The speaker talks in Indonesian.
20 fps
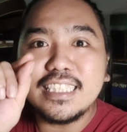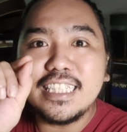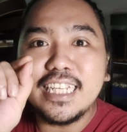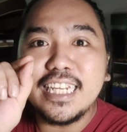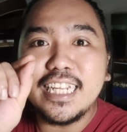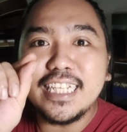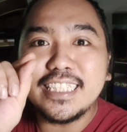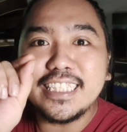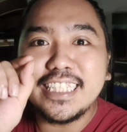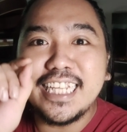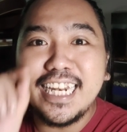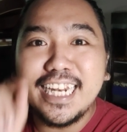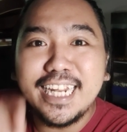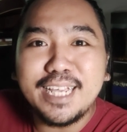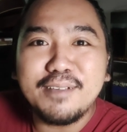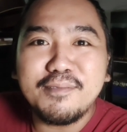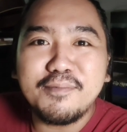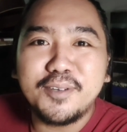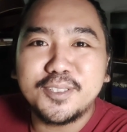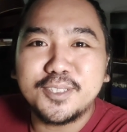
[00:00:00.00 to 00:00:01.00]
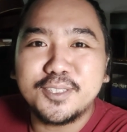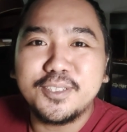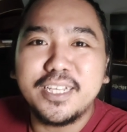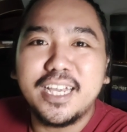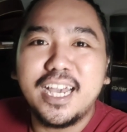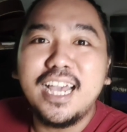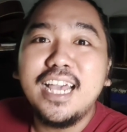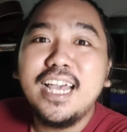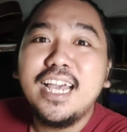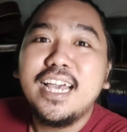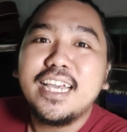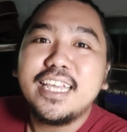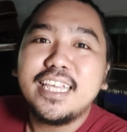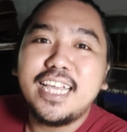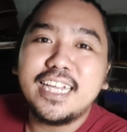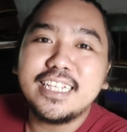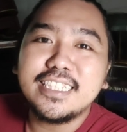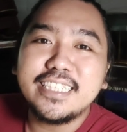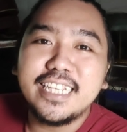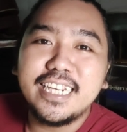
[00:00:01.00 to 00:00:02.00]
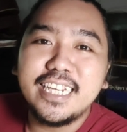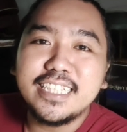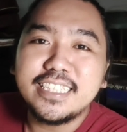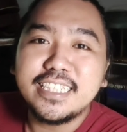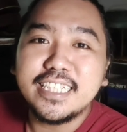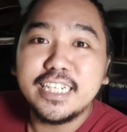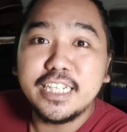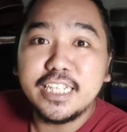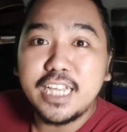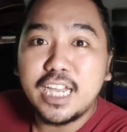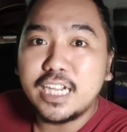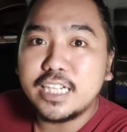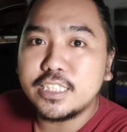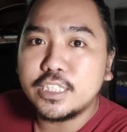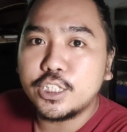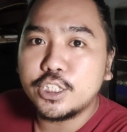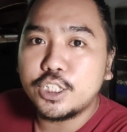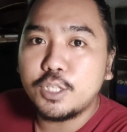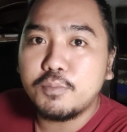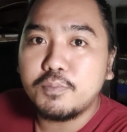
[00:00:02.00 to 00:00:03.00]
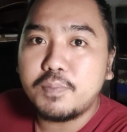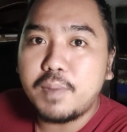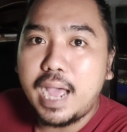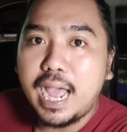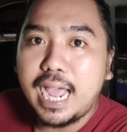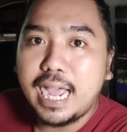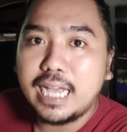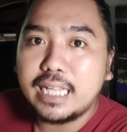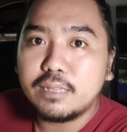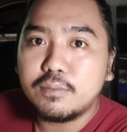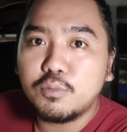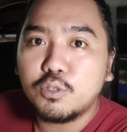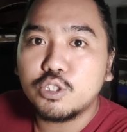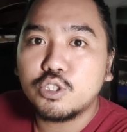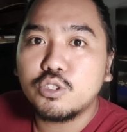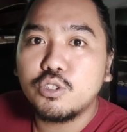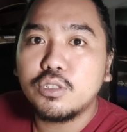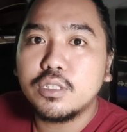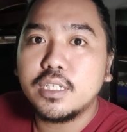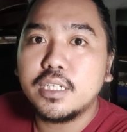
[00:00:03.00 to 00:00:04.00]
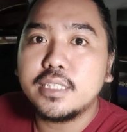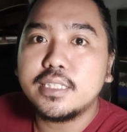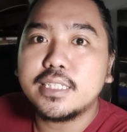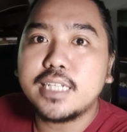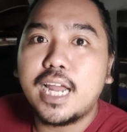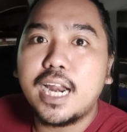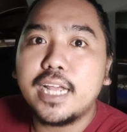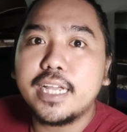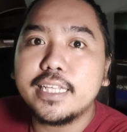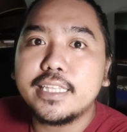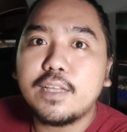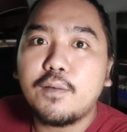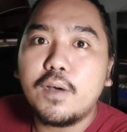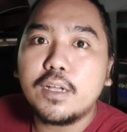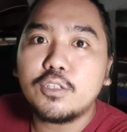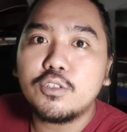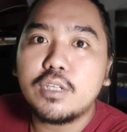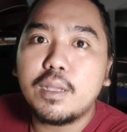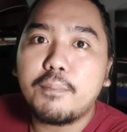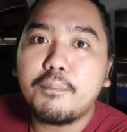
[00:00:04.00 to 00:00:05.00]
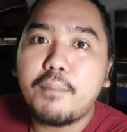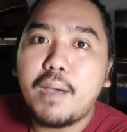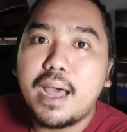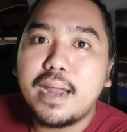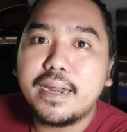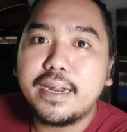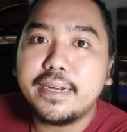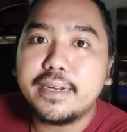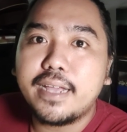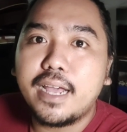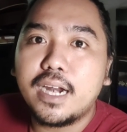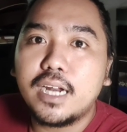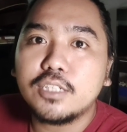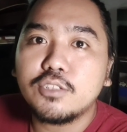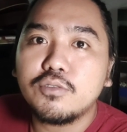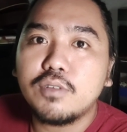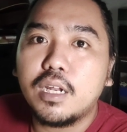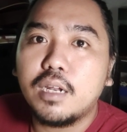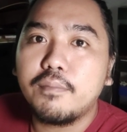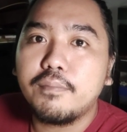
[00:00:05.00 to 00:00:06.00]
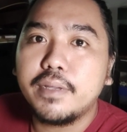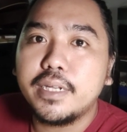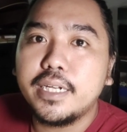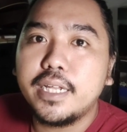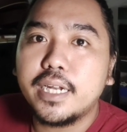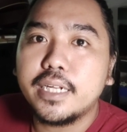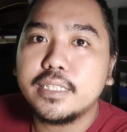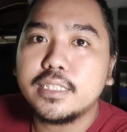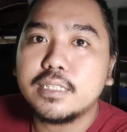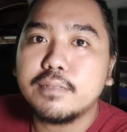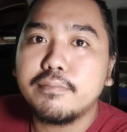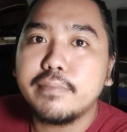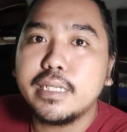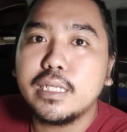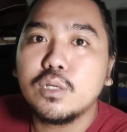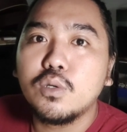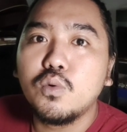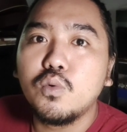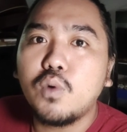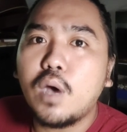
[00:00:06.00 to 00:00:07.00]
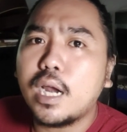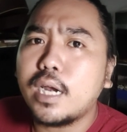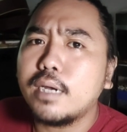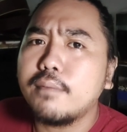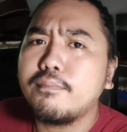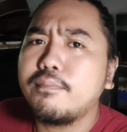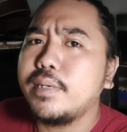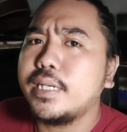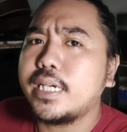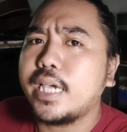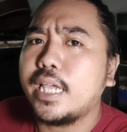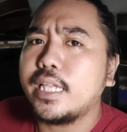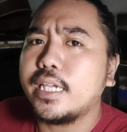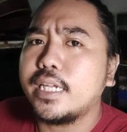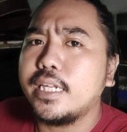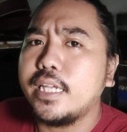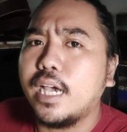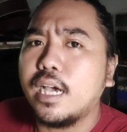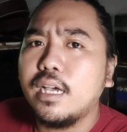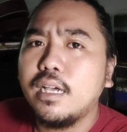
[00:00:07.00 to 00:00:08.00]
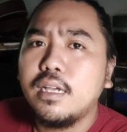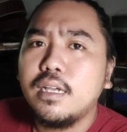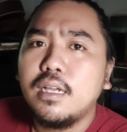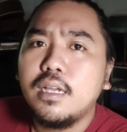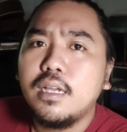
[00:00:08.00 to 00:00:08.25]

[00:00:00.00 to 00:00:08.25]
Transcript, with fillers: cilik-cilik bosku ya yang cilik-cilik yang kecil-kecil banget bosku jadi sekarang kita waktunya panen karena sudah lebih dari semingguan lebih kayaknya nih ya